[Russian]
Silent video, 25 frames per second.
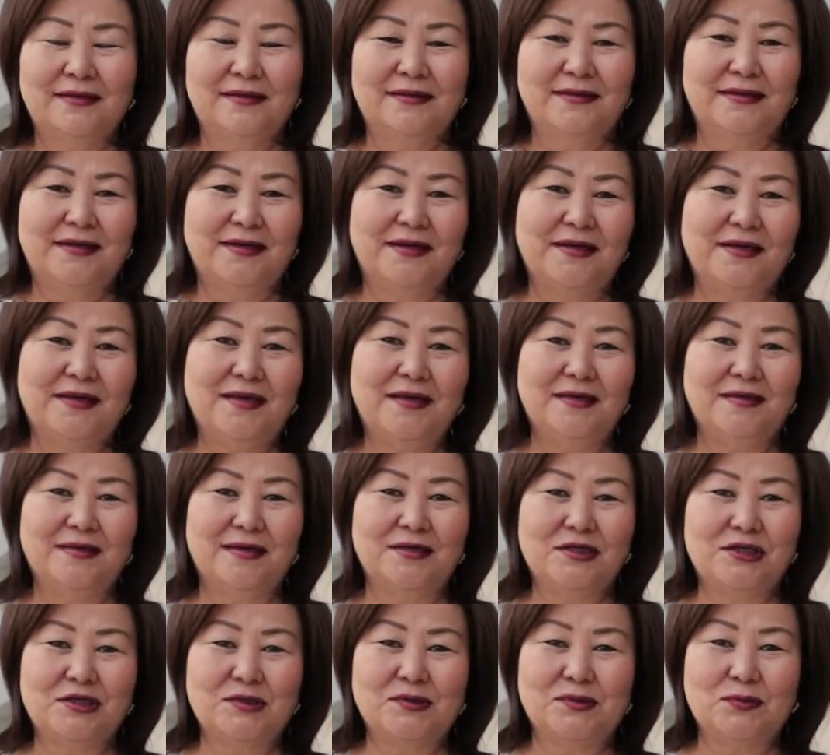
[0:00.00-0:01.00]
Дорогие
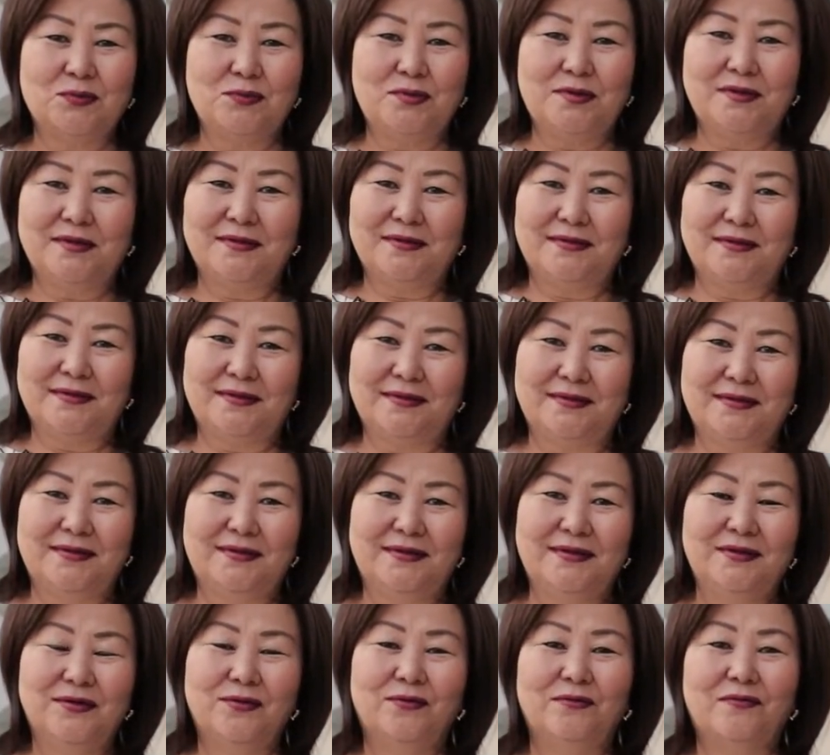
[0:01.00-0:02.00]
наши студенты,
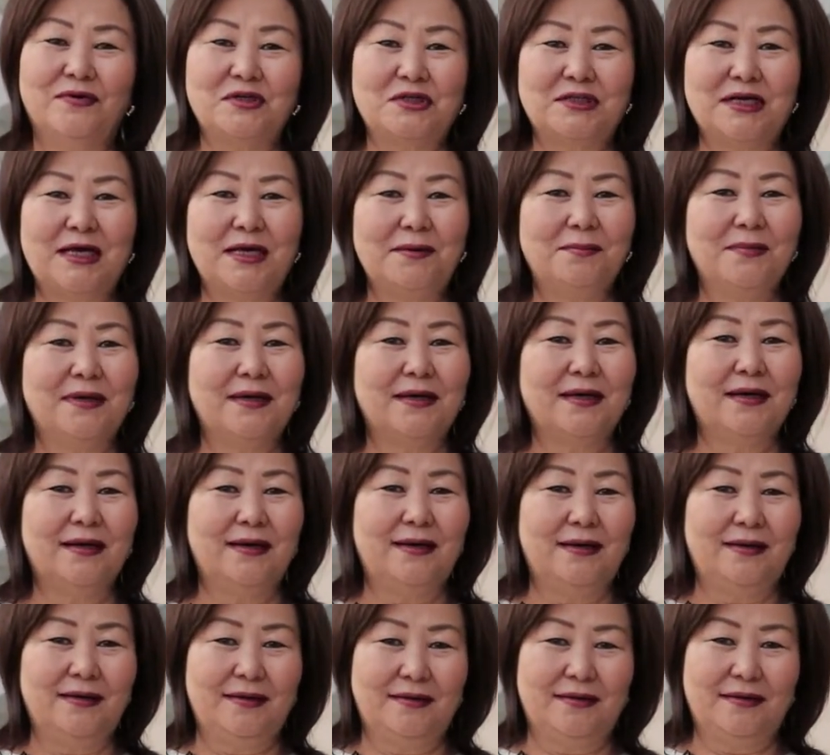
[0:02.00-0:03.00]
уважаемые
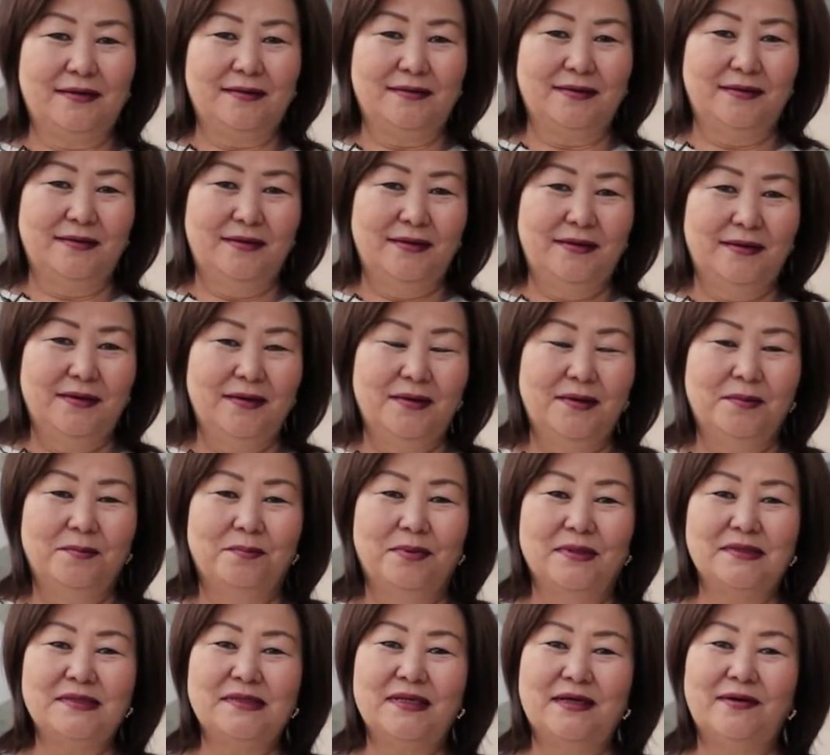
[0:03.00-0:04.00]
коллеги,
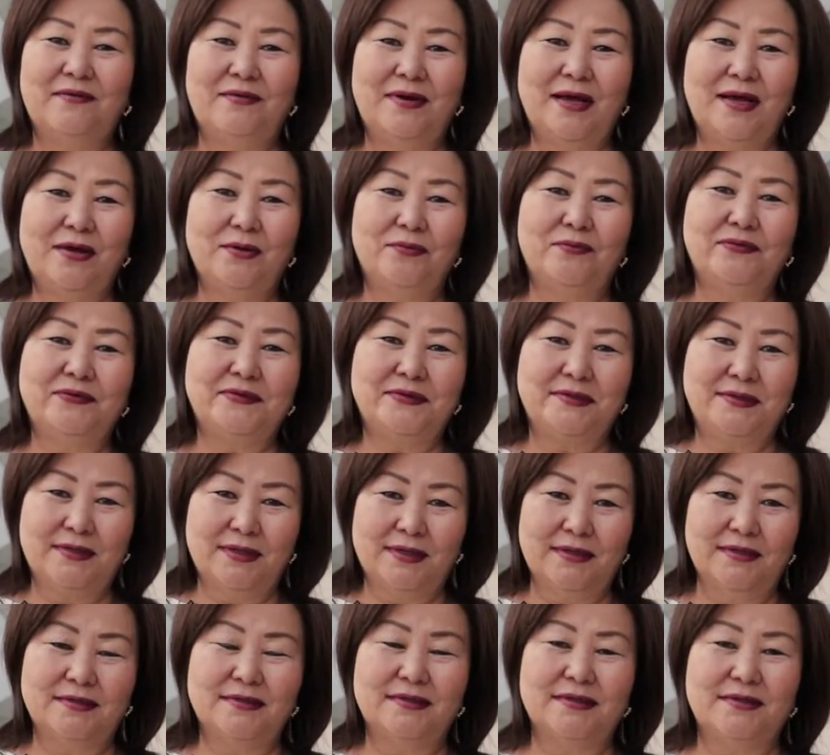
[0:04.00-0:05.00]
поздравляю
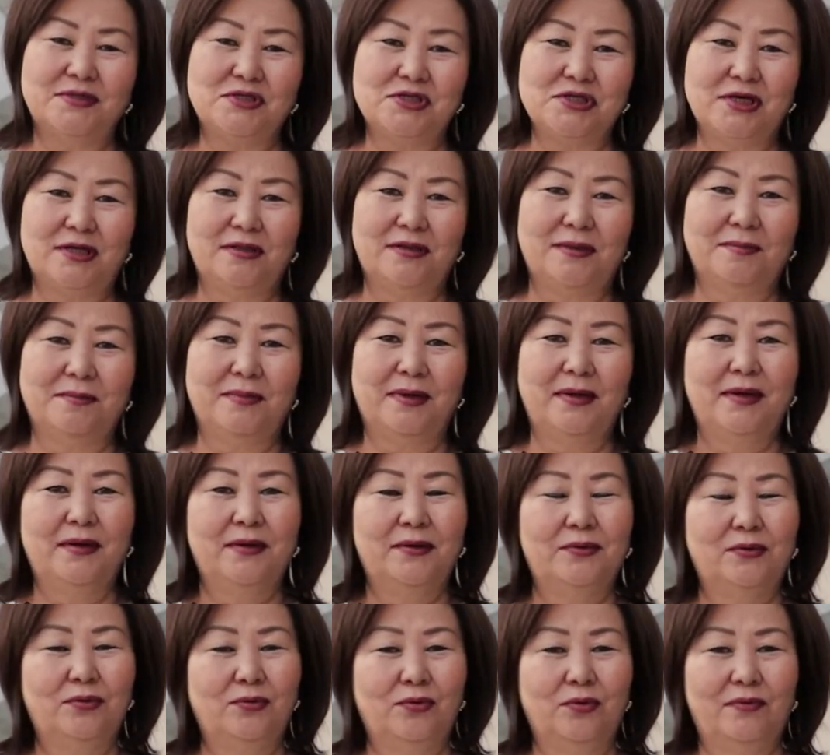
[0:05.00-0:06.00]
всех с началом
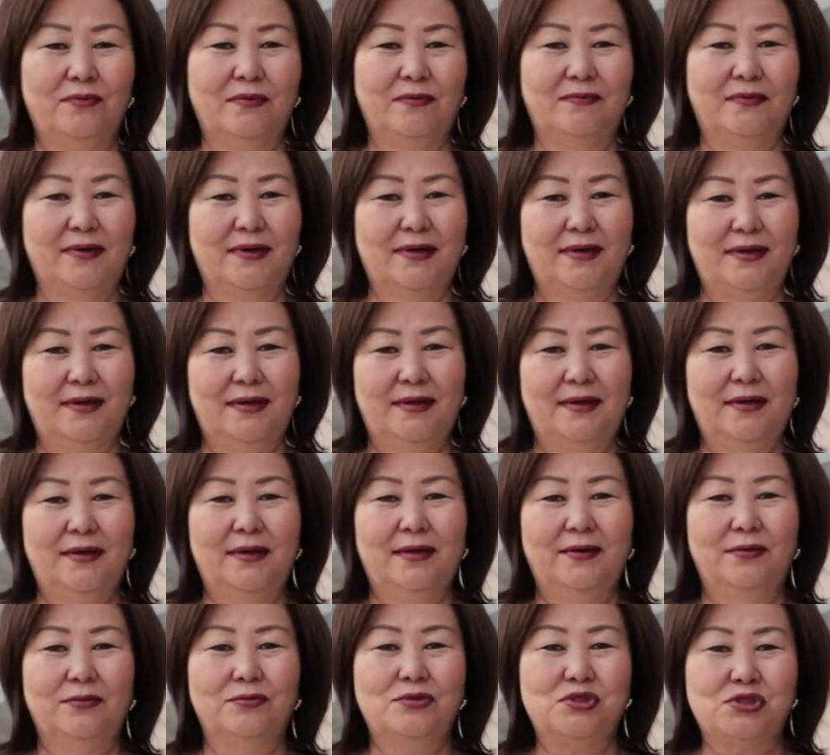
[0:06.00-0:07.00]
нового
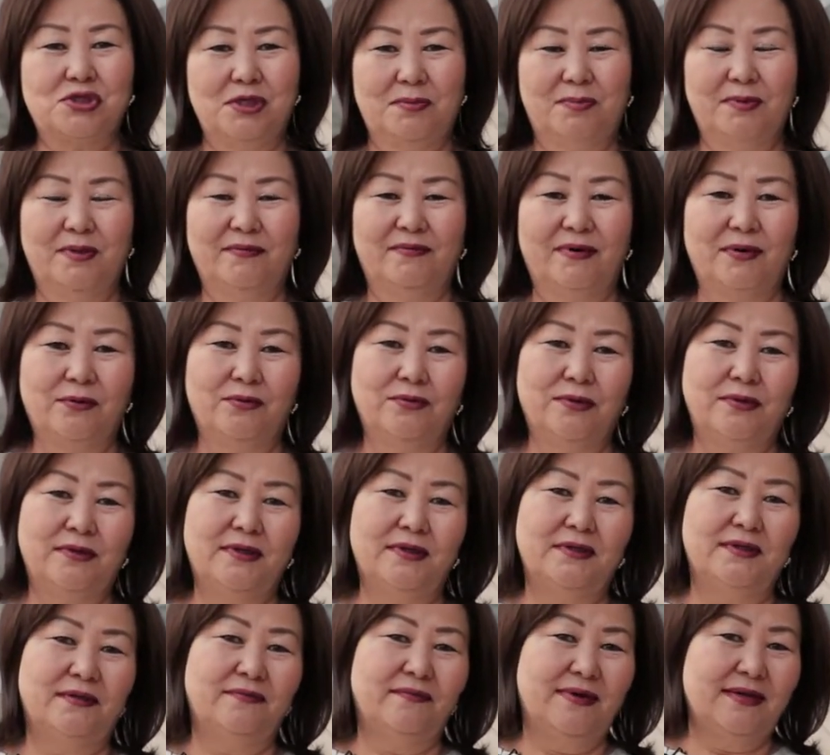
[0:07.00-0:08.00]
учебного
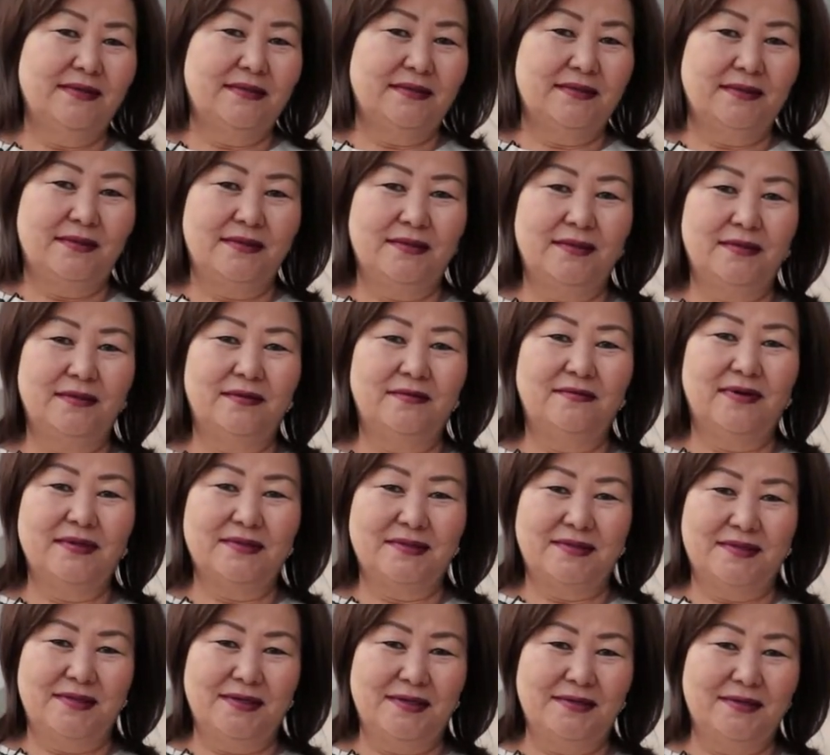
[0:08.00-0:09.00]
года
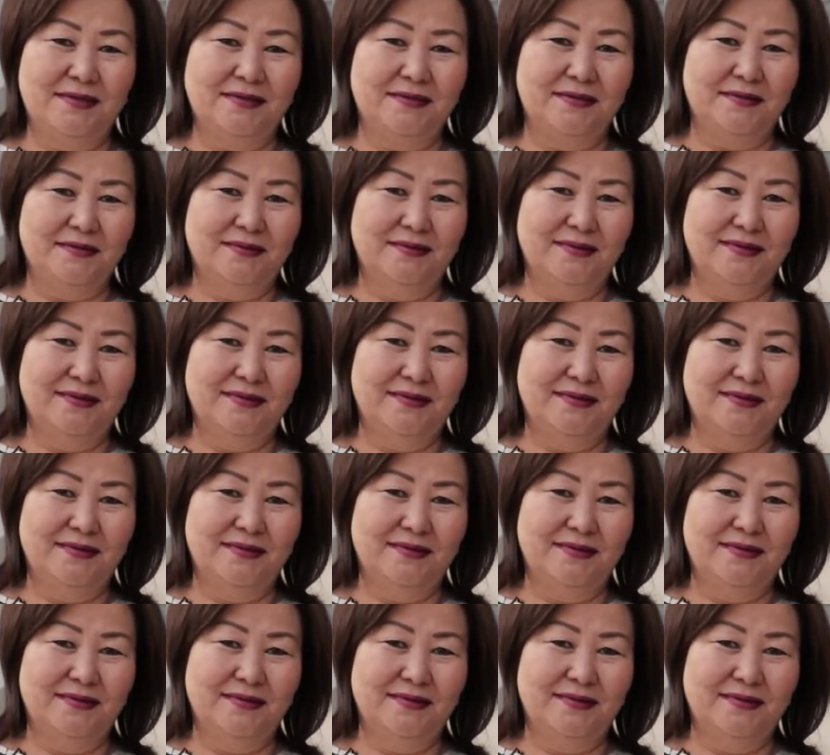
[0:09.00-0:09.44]
2021.